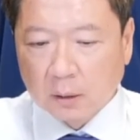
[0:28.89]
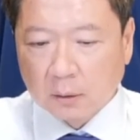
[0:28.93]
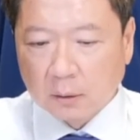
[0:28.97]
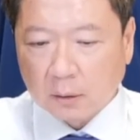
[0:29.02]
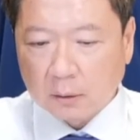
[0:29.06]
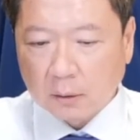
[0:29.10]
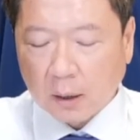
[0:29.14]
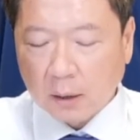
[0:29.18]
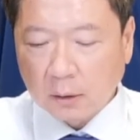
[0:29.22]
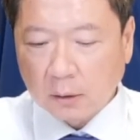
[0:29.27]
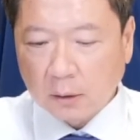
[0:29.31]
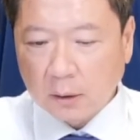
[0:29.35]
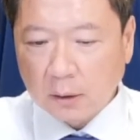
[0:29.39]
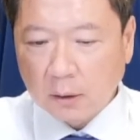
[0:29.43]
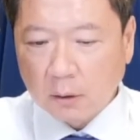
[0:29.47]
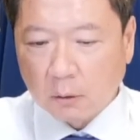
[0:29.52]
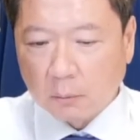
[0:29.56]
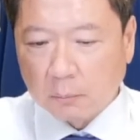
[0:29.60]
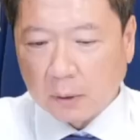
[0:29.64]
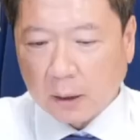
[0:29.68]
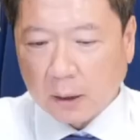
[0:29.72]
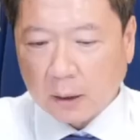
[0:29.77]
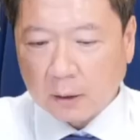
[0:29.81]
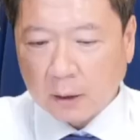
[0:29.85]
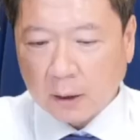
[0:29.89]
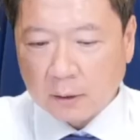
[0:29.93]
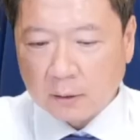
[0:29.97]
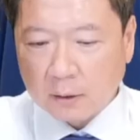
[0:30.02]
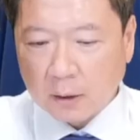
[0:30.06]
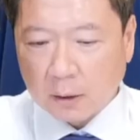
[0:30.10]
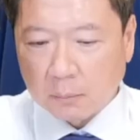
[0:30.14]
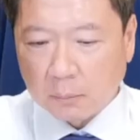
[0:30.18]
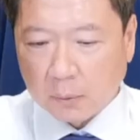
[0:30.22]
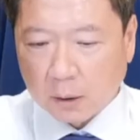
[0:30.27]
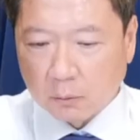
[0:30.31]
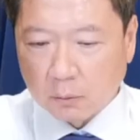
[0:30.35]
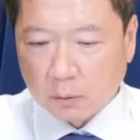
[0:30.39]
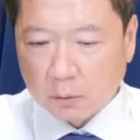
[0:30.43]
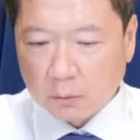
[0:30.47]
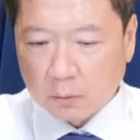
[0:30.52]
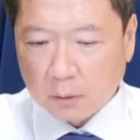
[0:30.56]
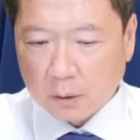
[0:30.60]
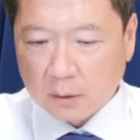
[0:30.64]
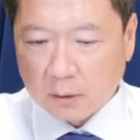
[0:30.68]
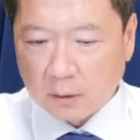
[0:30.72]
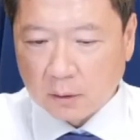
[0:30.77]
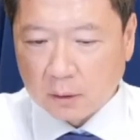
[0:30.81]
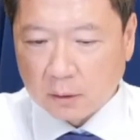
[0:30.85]
那当然，第一个我们来看一下美国
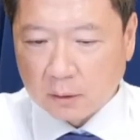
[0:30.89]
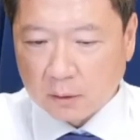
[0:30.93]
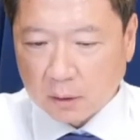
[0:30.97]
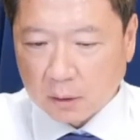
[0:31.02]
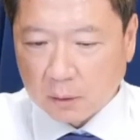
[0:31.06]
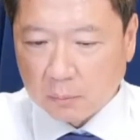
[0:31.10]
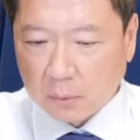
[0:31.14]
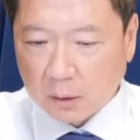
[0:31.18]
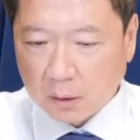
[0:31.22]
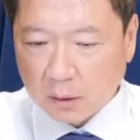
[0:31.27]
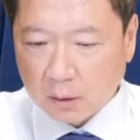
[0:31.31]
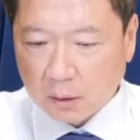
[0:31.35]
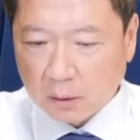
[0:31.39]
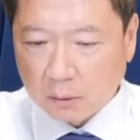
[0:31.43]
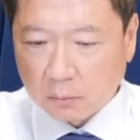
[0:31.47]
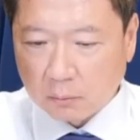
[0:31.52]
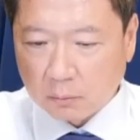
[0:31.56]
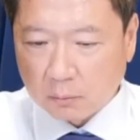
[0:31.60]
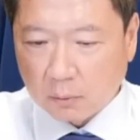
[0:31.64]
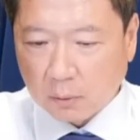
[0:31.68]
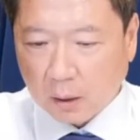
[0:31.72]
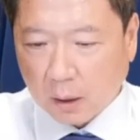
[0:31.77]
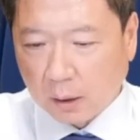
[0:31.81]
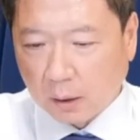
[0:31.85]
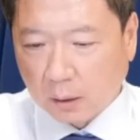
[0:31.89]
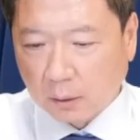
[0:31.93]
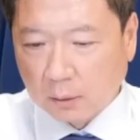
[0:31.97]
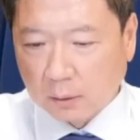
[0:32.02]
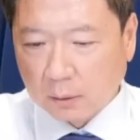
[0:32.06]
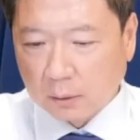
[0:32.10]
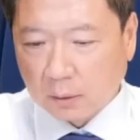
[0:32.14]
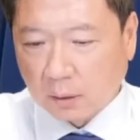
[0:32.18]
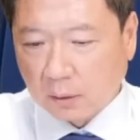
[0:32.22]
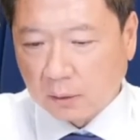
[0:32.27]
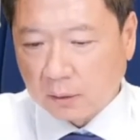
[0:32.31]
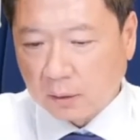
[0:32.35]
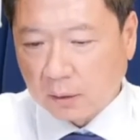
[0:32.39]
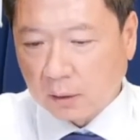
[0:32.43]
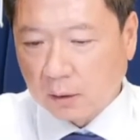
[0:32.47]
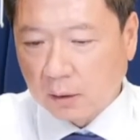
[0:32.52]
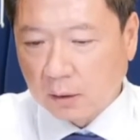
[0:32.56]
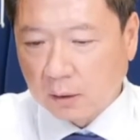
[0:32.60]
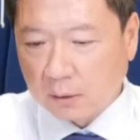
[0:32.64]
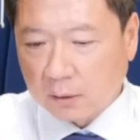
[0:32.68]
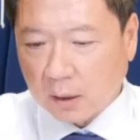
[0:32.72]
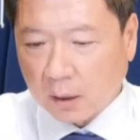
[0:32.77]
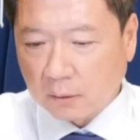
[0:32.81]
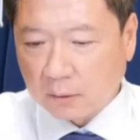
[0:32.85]
最近的这个迷因股啊，呃，这个
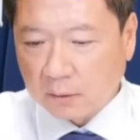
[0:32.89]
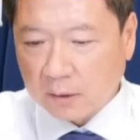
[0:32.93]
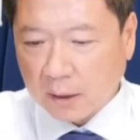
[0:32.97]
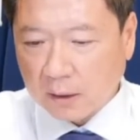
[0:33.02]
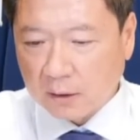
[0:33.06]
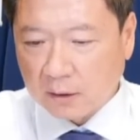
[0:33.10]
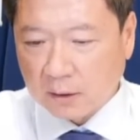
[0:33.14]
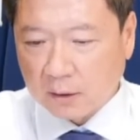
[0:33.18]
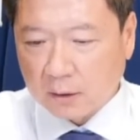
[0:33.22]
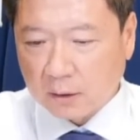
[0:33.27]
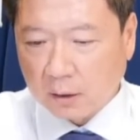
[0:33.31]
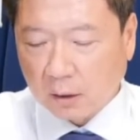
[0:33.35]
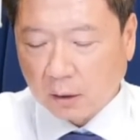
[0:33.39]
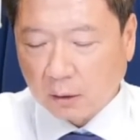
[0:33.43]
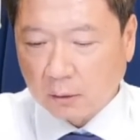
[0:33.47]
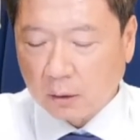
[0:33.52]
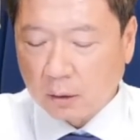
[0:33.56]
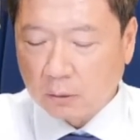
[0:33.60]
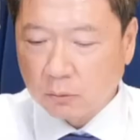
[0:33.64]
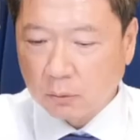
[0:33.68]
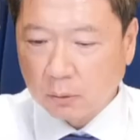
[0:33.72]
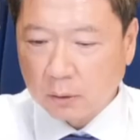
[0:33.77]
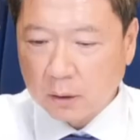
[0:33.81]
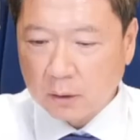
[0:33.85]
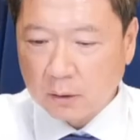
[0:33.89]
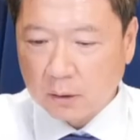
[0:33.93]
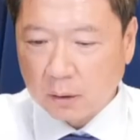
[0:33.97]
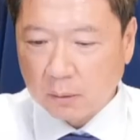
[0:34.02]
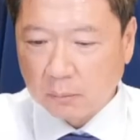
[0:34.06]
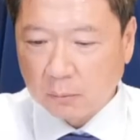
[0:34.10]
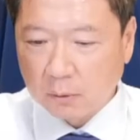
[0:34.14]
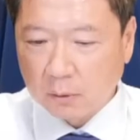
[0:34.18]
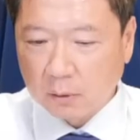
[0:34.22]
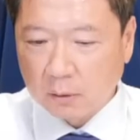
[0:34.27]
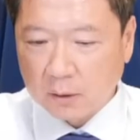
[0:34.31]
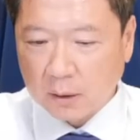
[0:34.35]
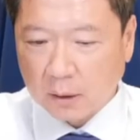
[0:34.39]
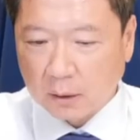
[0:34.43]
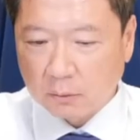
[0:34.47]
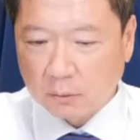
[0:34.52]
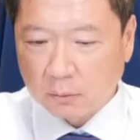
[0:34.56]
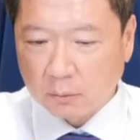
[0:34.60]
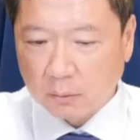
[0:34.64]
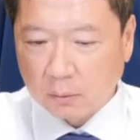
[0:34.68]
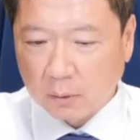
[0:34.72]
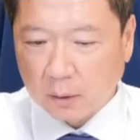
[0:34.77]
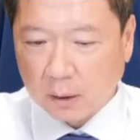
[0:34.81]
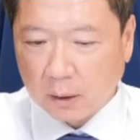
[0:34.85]
热潮再起啊。那昨天节目有讲
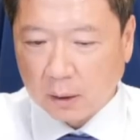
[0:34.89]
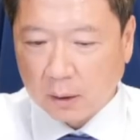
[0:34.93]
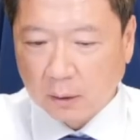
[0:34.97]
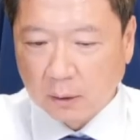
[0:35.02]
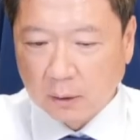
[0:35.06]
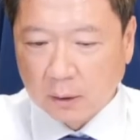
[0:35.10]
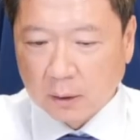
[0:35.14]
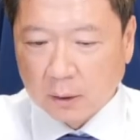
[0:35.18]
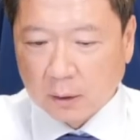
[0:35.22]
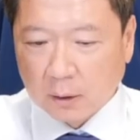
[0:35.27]
说啊。